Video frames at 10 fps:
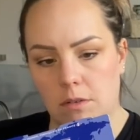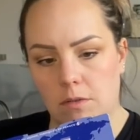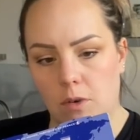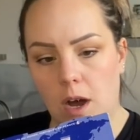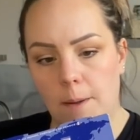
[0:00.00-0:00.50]

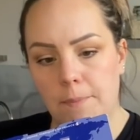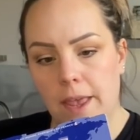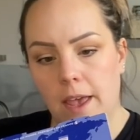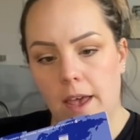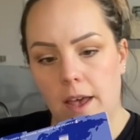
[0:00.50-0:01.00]
voir.
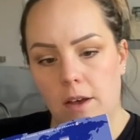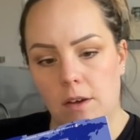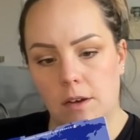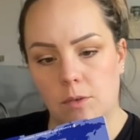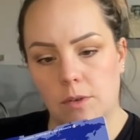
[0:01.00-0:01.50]

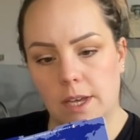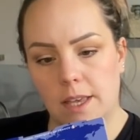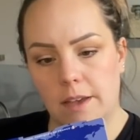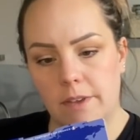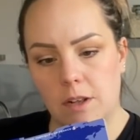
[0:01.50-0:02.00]
Euh, donc
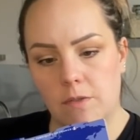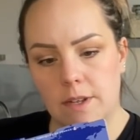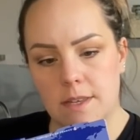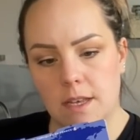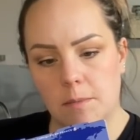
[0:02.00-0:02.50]
Reykjavik le
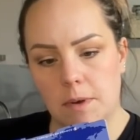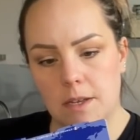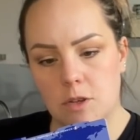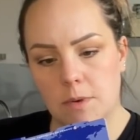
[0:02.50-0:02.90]
25 mars,